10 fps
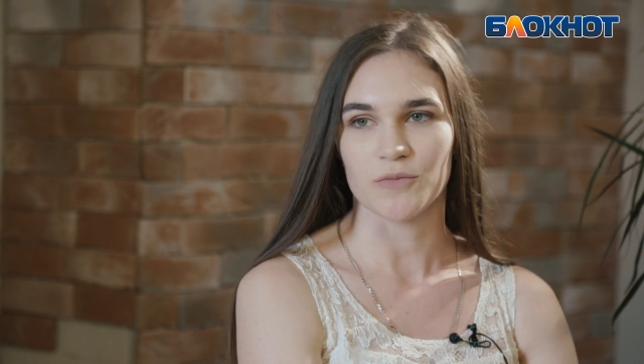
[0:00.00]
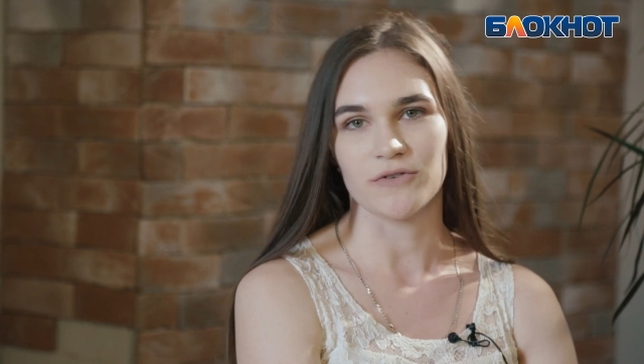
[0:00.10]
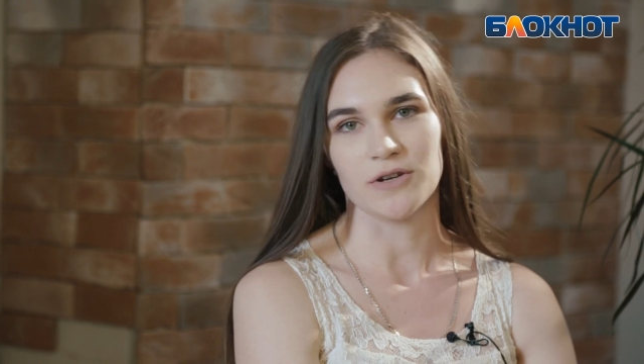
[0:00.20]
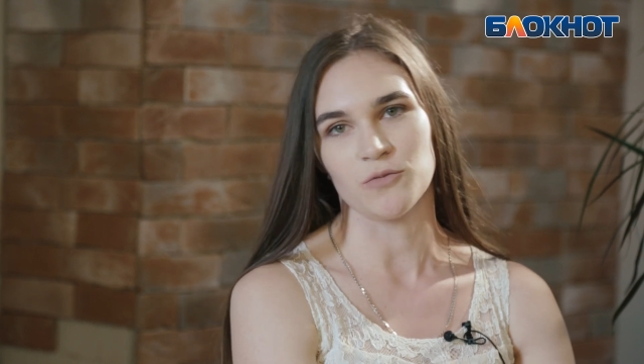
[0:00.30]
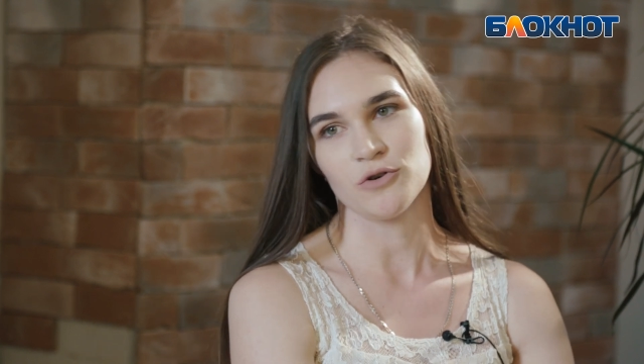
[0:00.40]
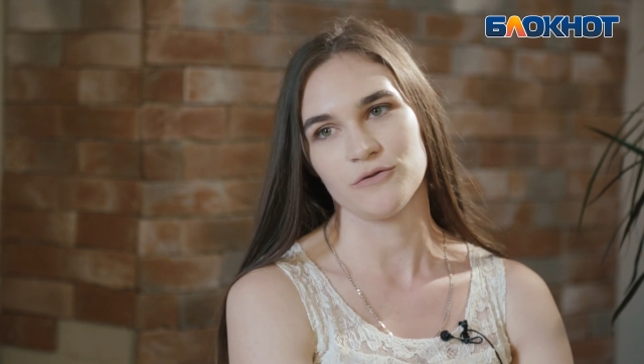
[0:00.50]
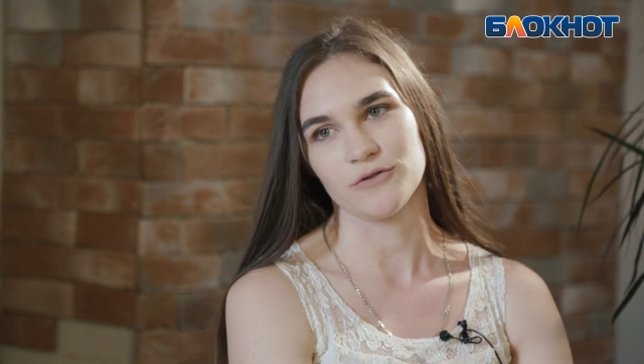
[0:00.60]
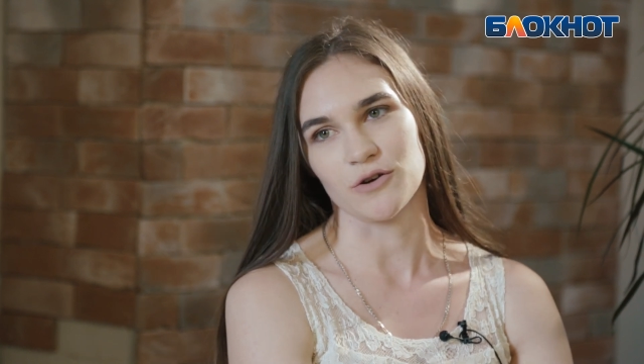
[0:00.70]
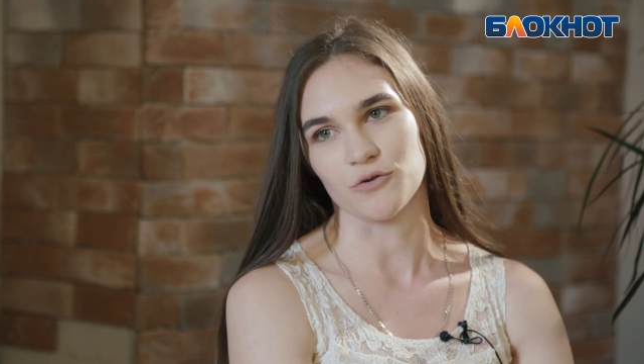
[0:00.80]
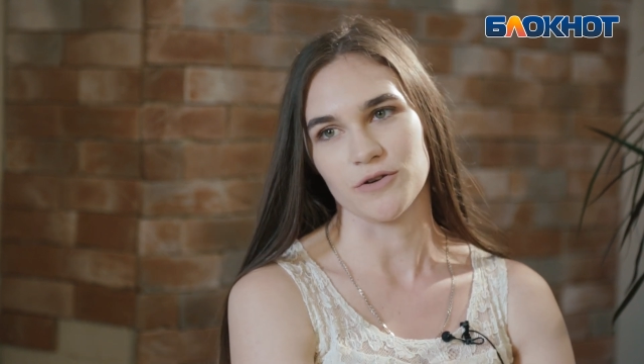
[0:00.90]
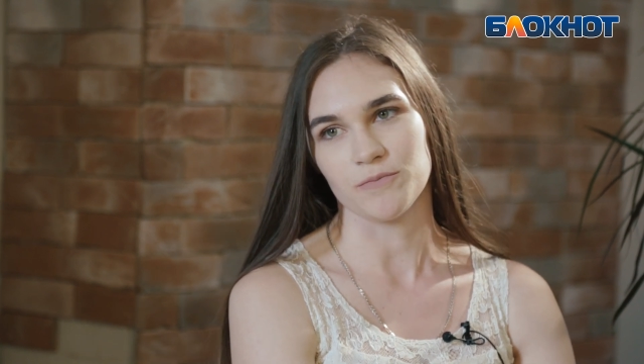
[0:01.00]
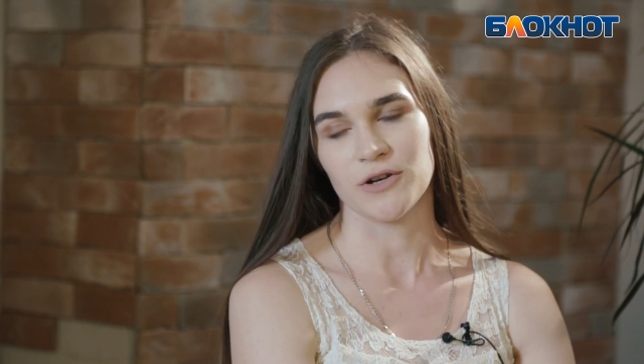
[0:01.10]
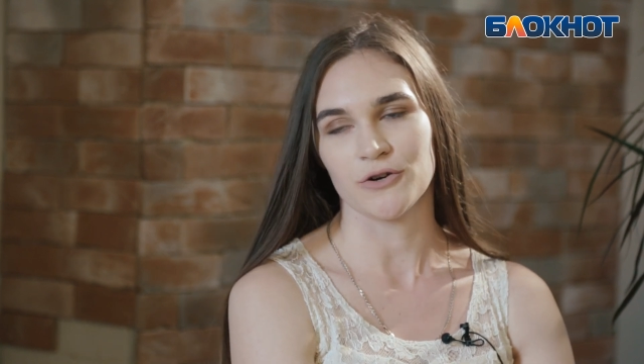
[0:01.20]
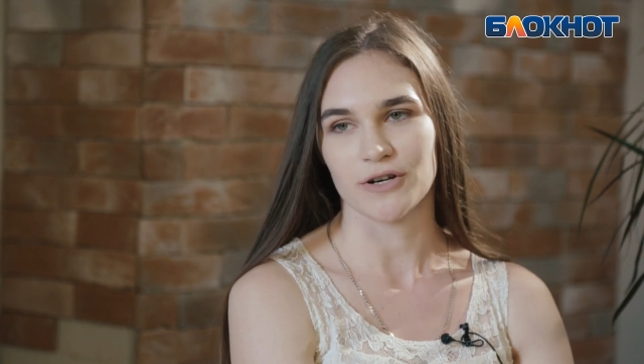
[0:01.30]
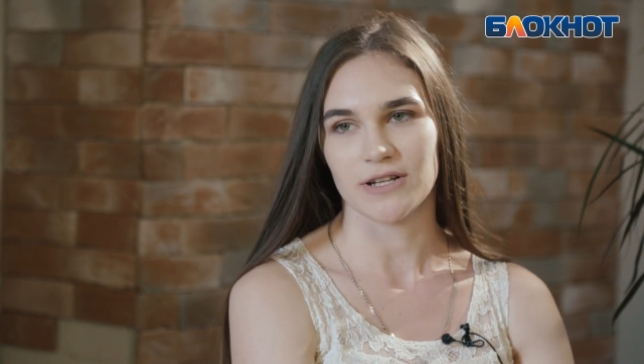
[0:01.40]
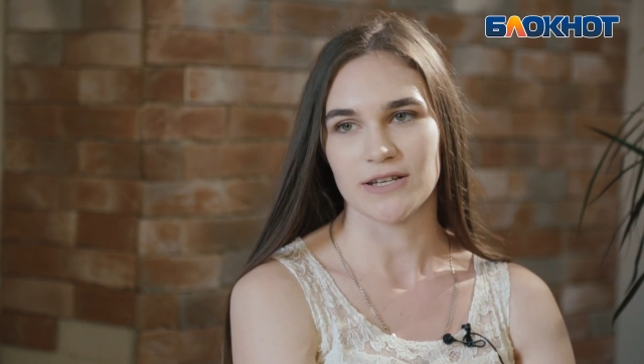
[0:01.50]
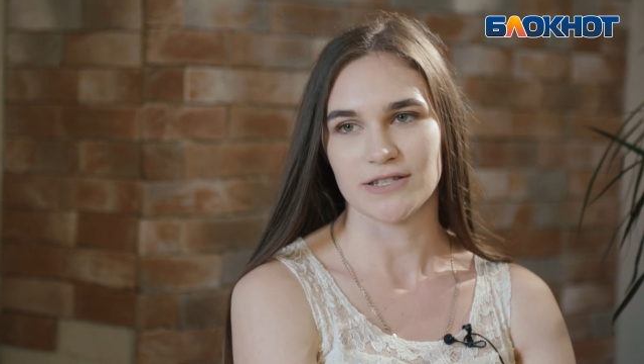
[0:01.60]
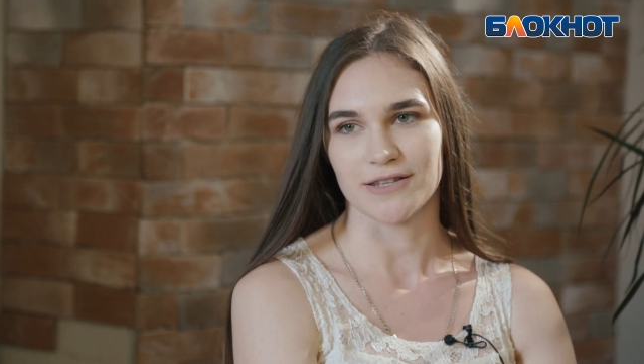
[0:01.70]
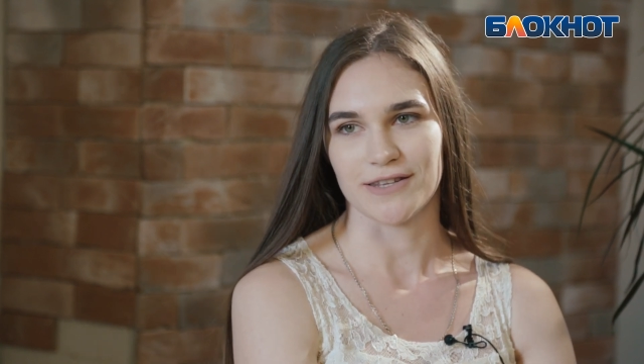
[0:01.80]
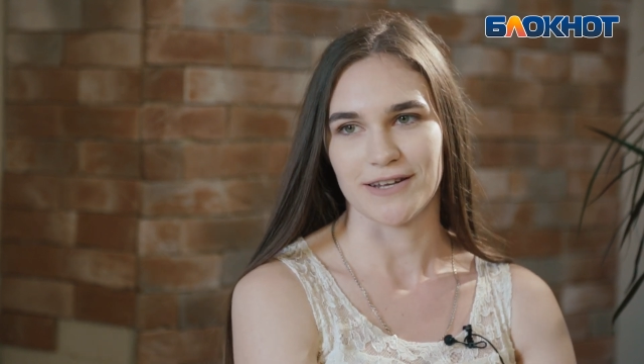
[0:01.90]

по волейболу второй, по легкой атлетике